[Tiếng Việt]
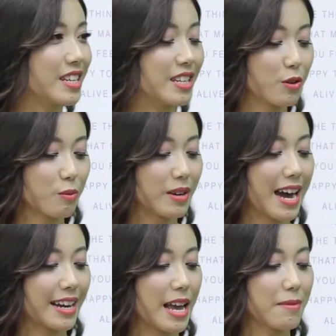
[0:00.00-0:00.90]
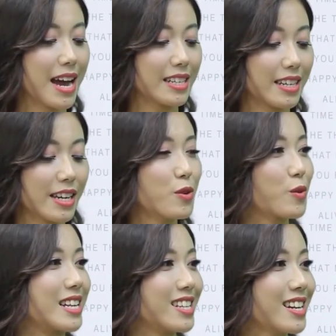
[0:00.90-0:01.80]
thì cũng đã đem lại những cái hiệu
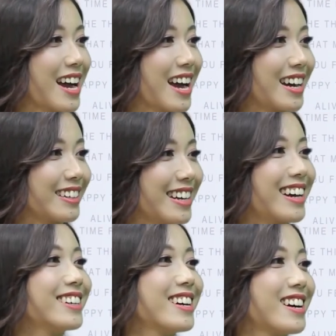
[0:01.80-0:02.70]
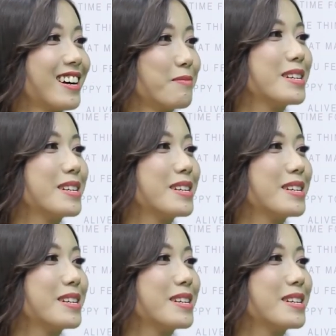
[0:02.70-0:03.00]
quả rất là đáng à,